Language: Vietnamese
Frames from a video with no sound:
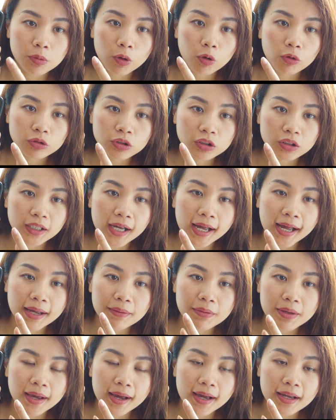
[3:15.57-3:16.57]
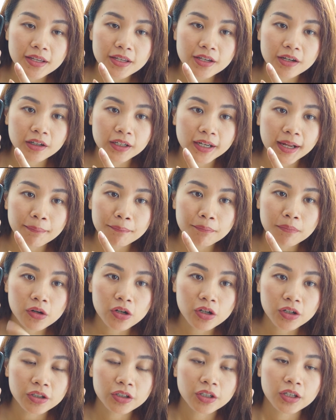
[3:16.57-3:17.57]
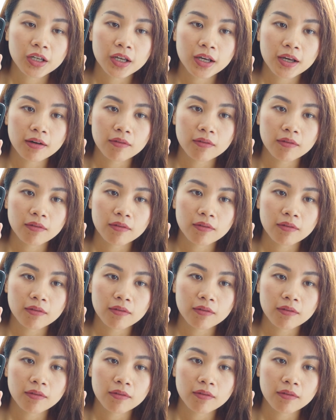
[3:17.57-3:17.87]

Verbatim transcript: up ngủ từ 22 giờ 50